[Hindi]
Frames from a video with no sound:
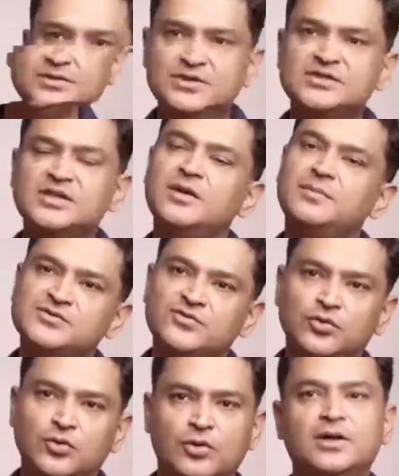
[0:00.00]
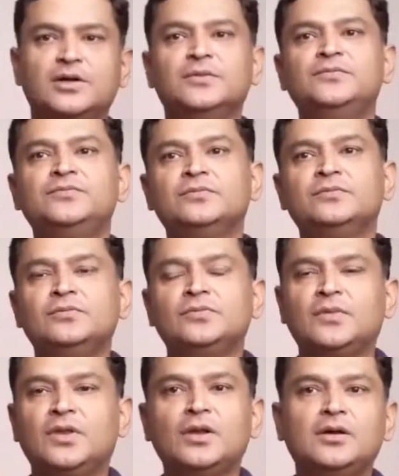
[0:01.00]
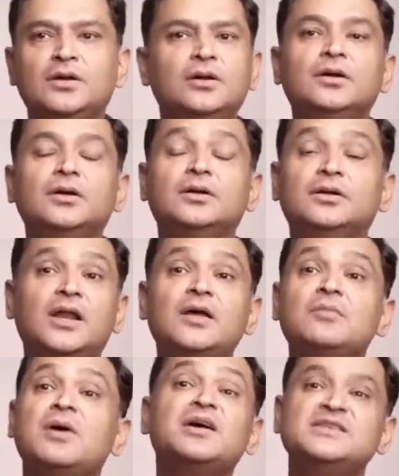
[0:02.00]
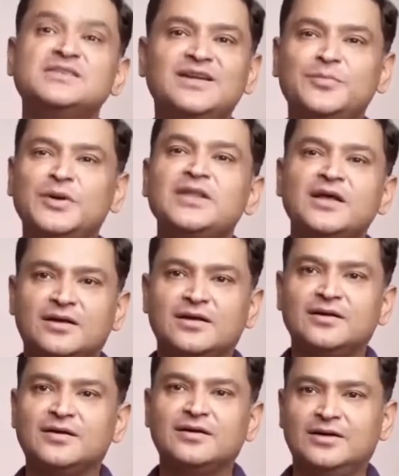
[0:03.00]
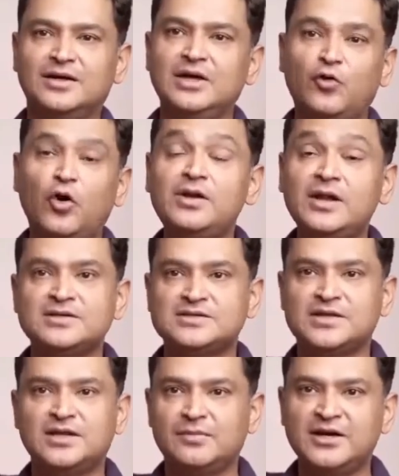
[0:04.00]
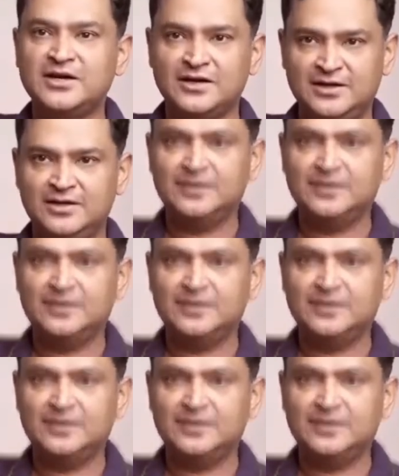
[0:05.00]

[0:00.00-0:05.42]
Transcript: जिस दिन ये पीसफुल हो गए दे लाइक मंकीज ना बंधन है इवॉल्व नहीं है ज़्यादा मेंटली